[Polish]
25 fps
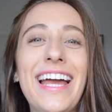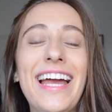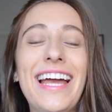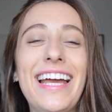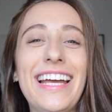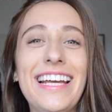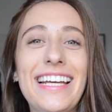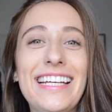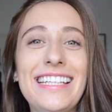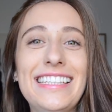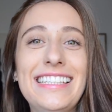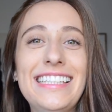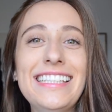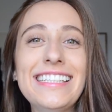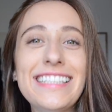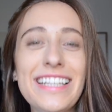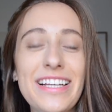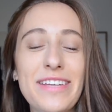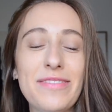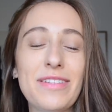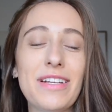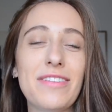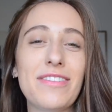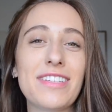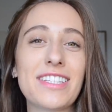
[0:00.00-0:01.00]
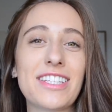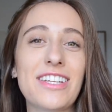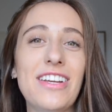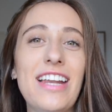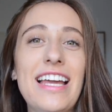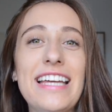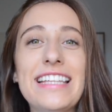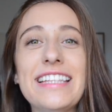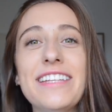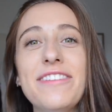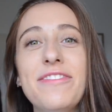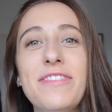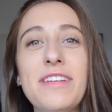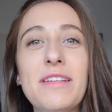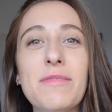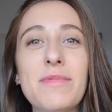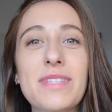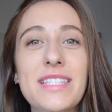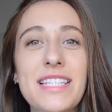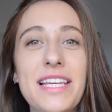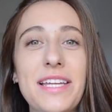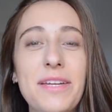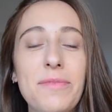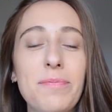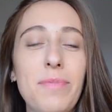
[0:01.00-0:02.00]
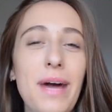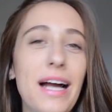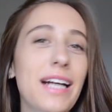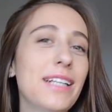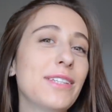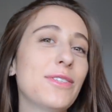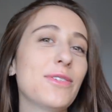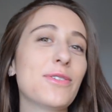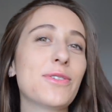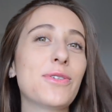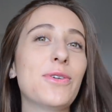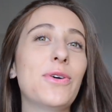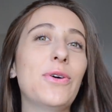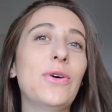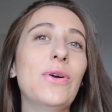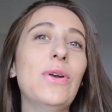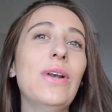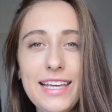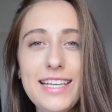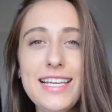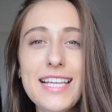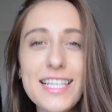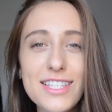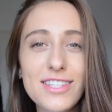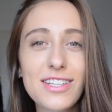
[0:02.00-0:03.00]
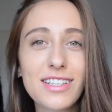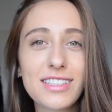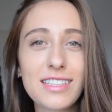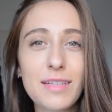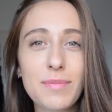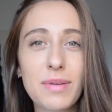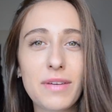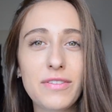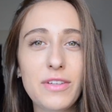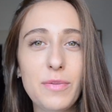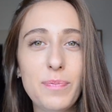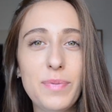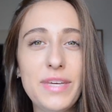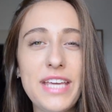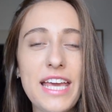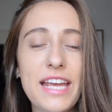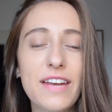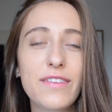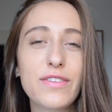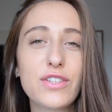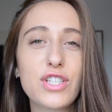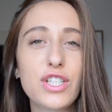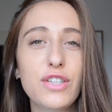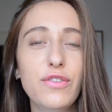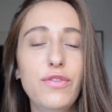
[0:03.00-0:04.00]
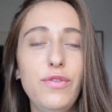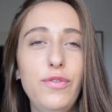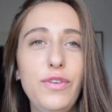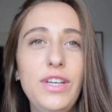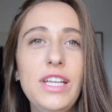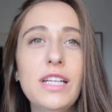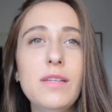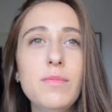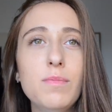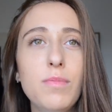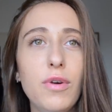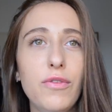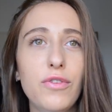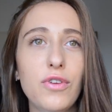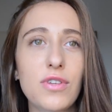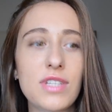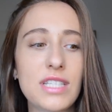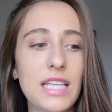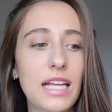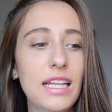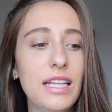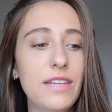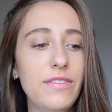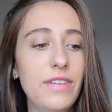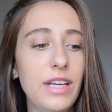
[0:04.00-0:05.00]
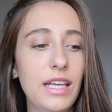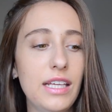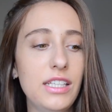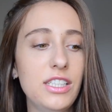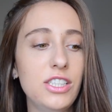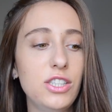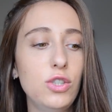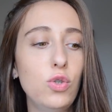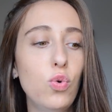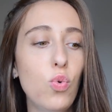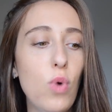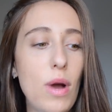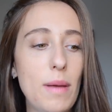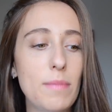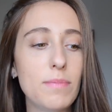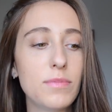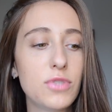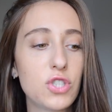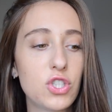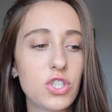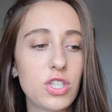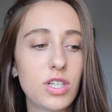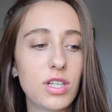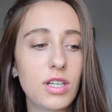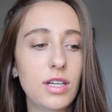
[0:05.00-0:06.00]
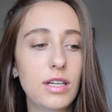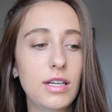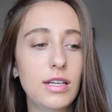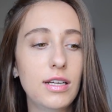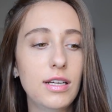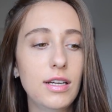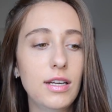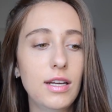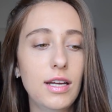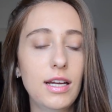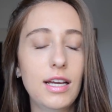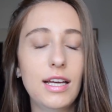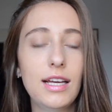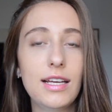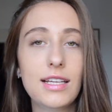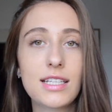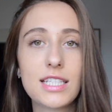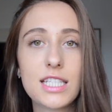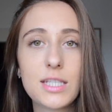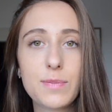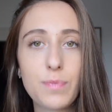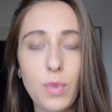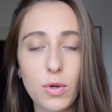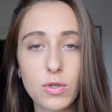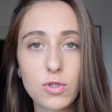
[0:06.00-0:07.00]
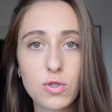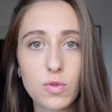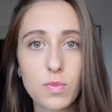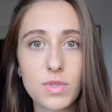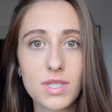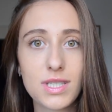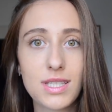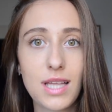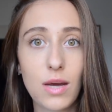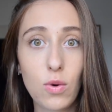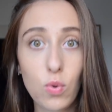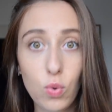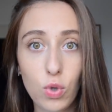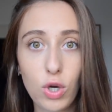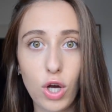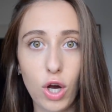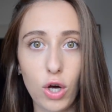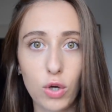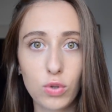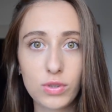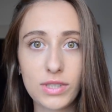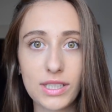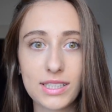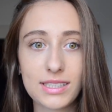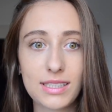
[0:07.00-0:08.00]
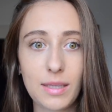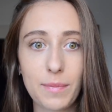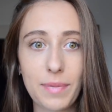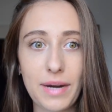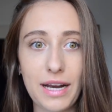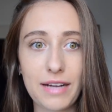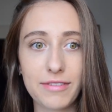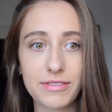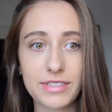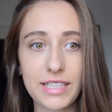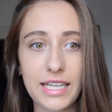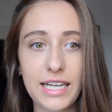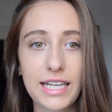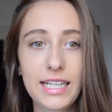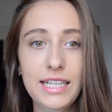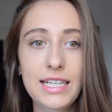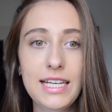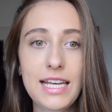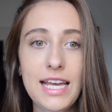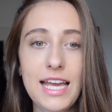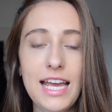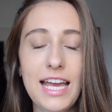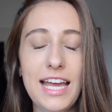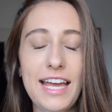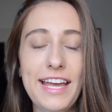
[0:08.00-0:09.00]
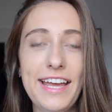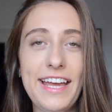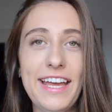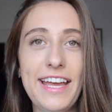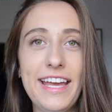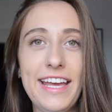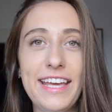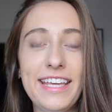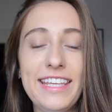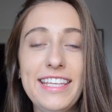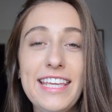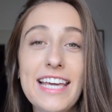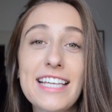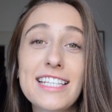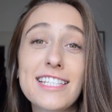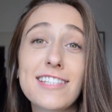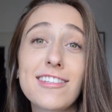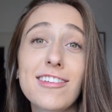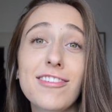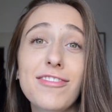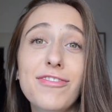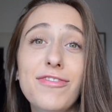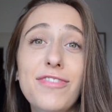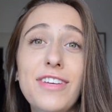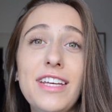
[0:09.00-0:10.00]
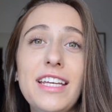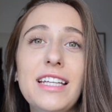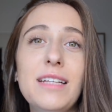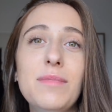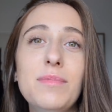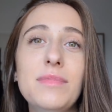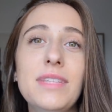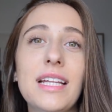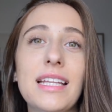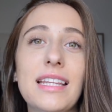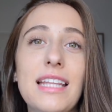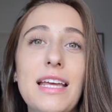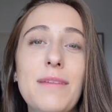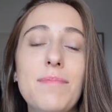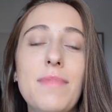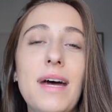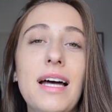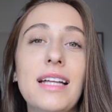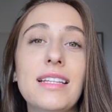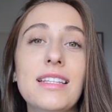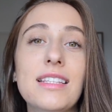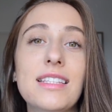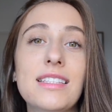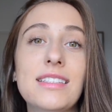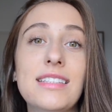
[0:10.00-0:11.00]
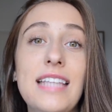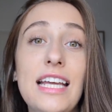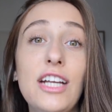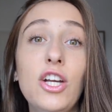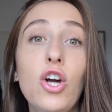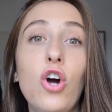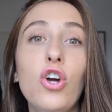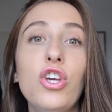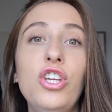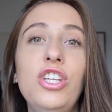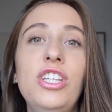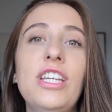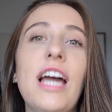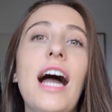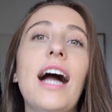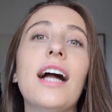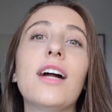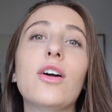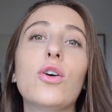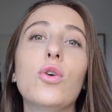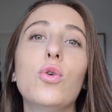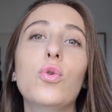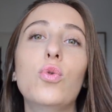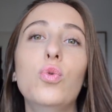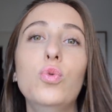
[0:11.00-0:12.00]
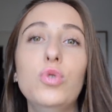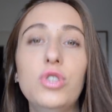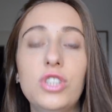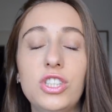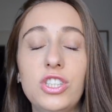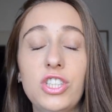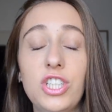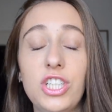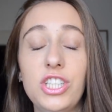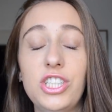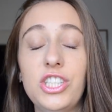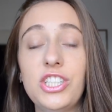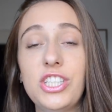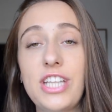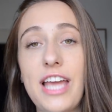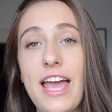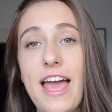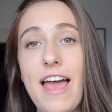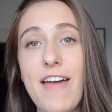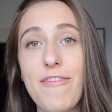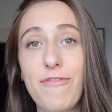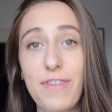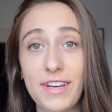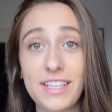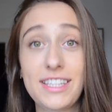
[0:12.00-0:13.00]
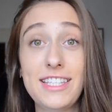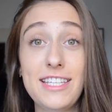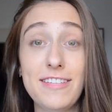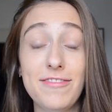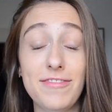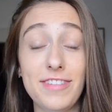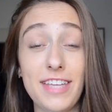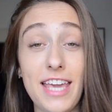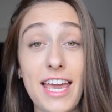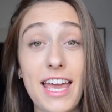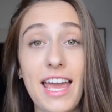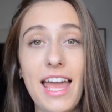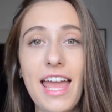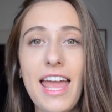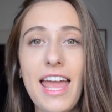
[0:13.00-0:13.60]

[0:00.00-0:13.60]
E, dzisiaj mam dla Was kolejny film z serii Back to School. Jest tak naprawdę pierwszy film powiązany w jakiś głębszy e, sposób z nauką, tak naprawdę. E, jest to film na temat tego, jak uczyć się efektywnie.